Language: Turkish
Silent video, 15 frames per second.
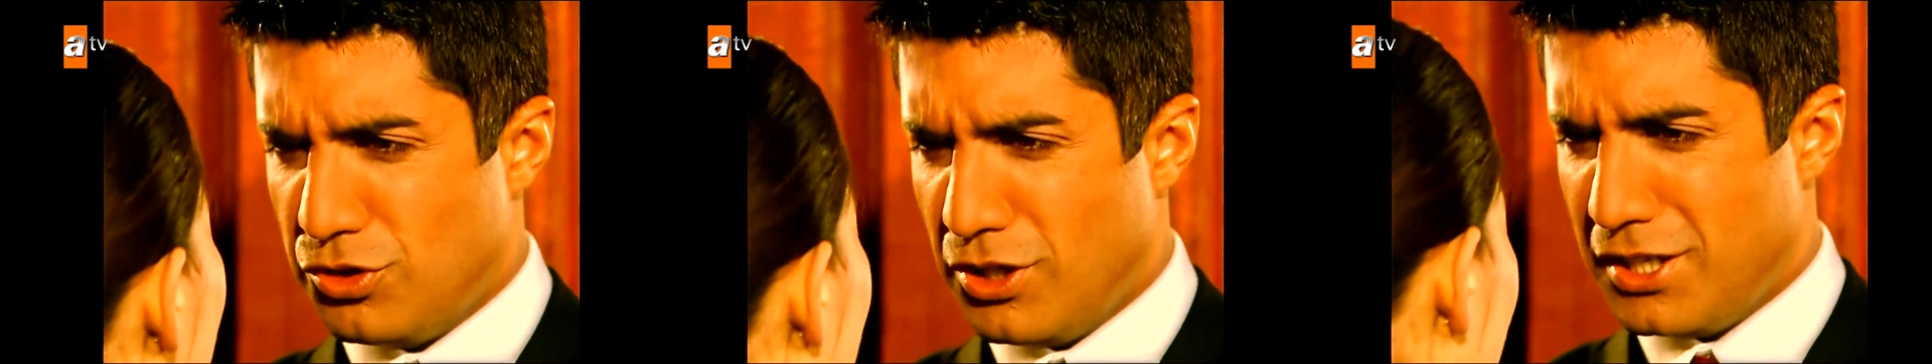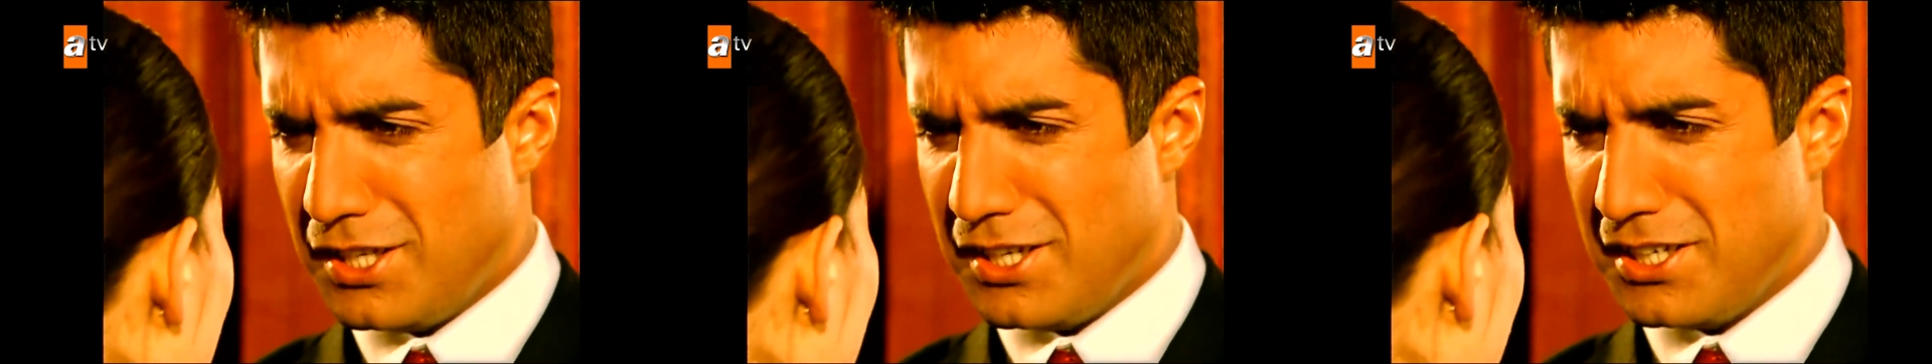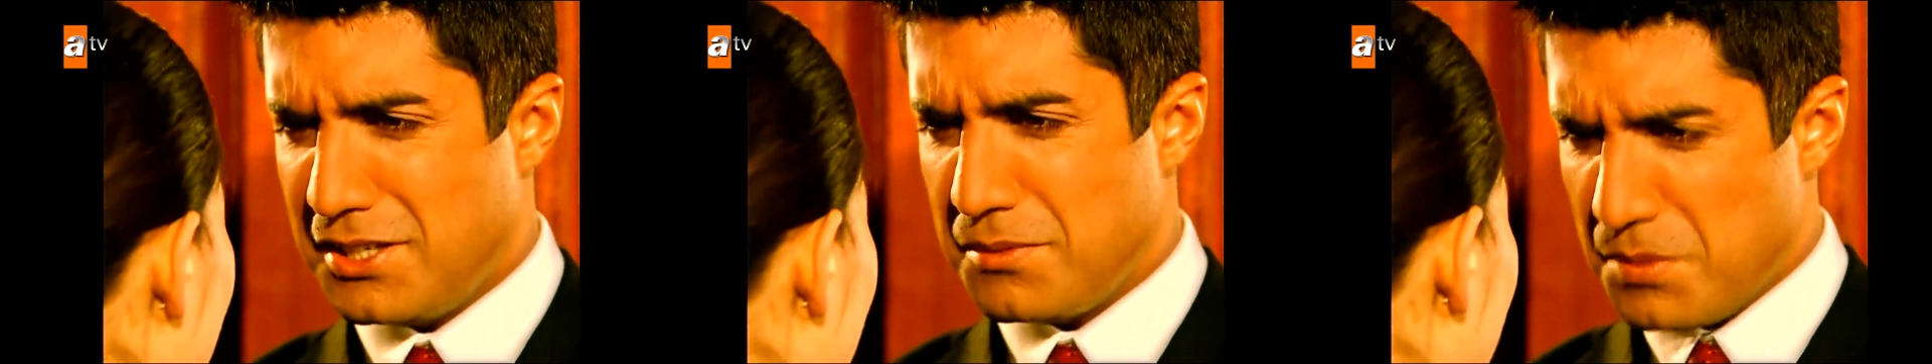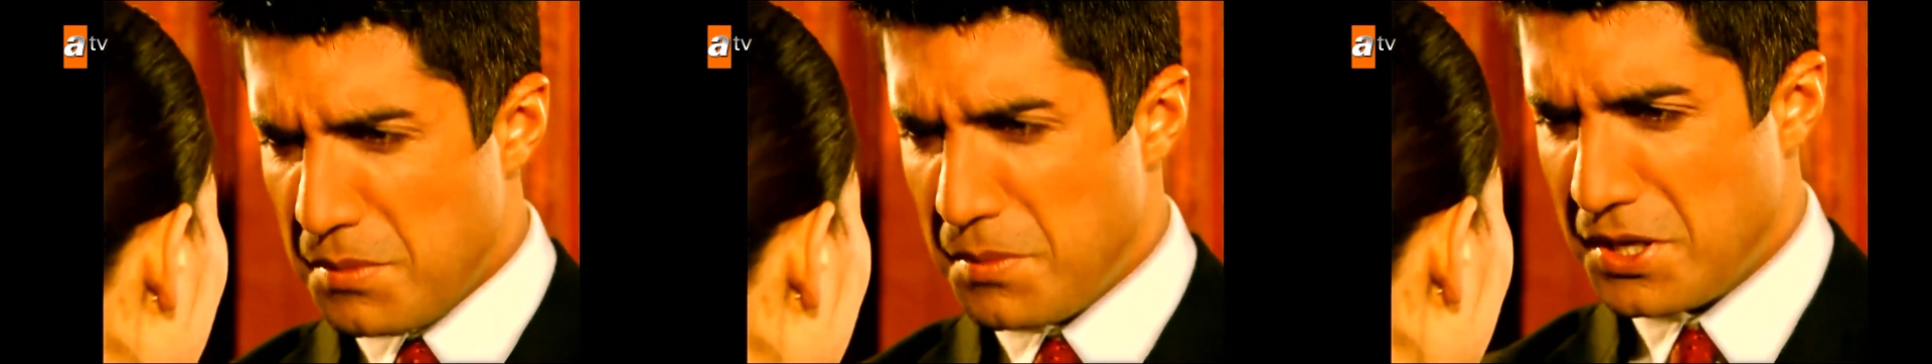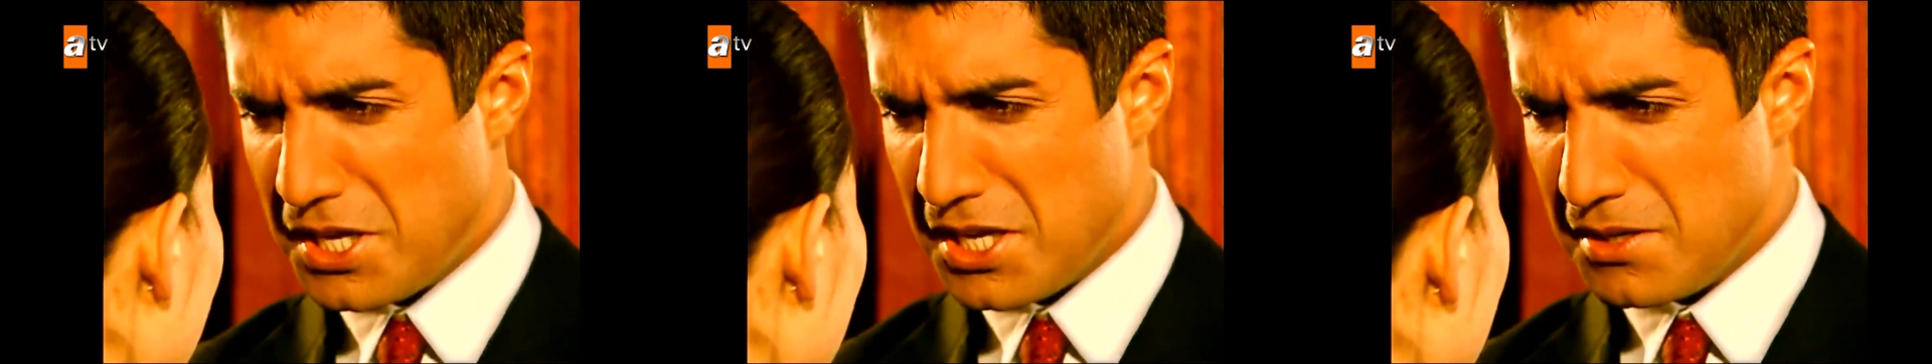bir güzel yere
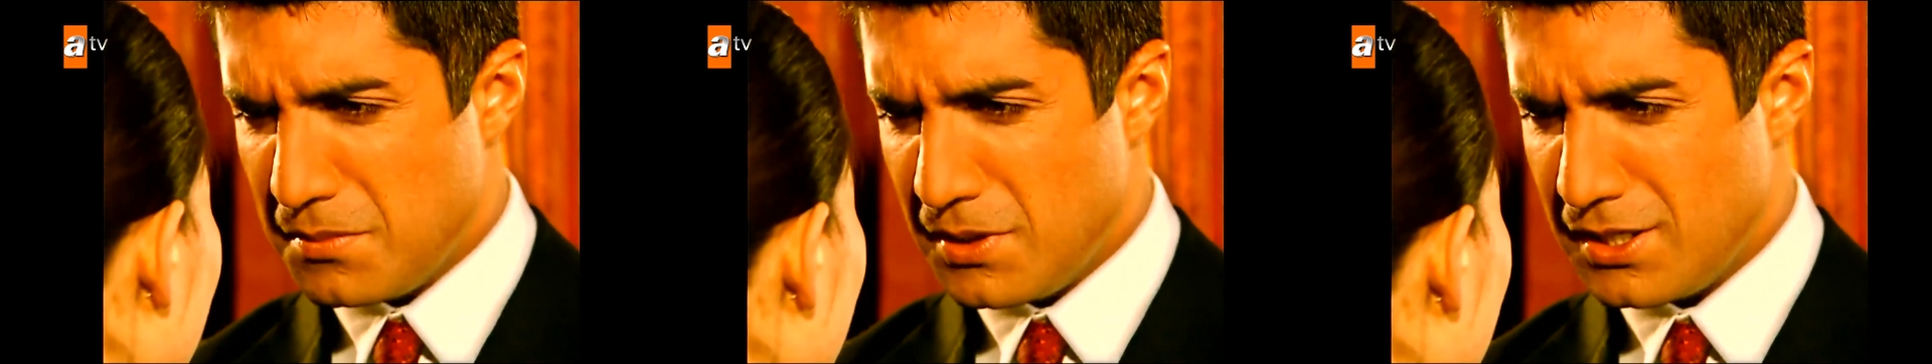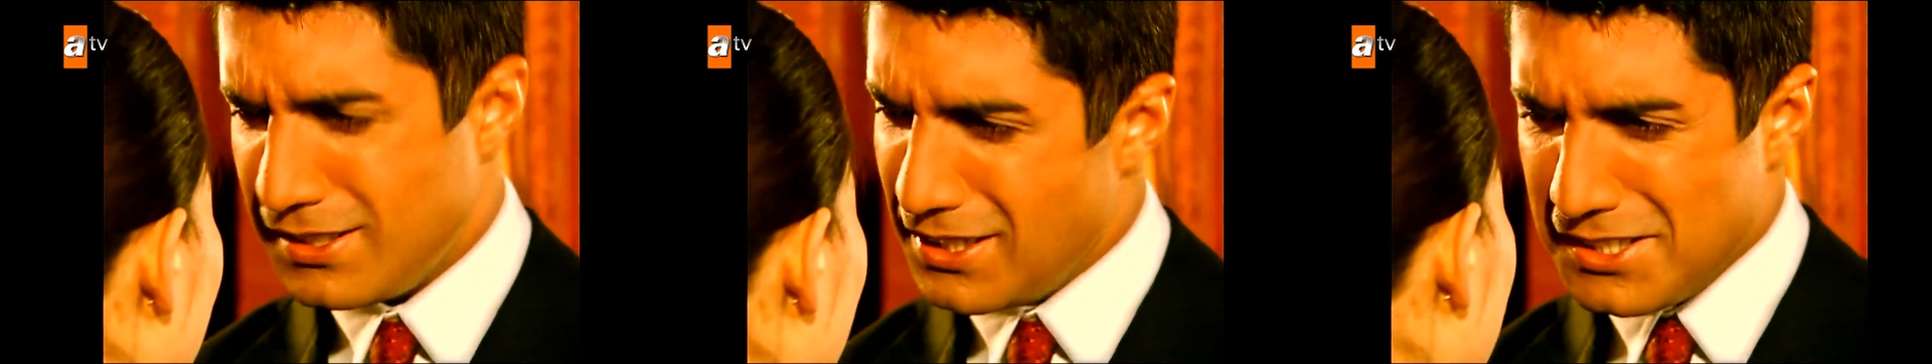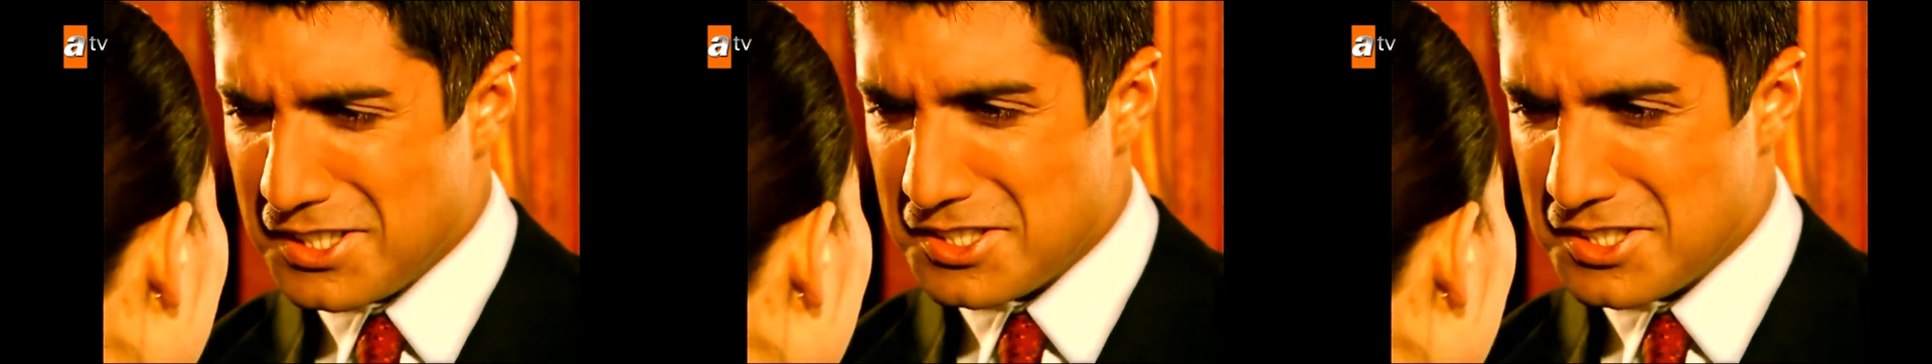gidip yemek yiyelim. He?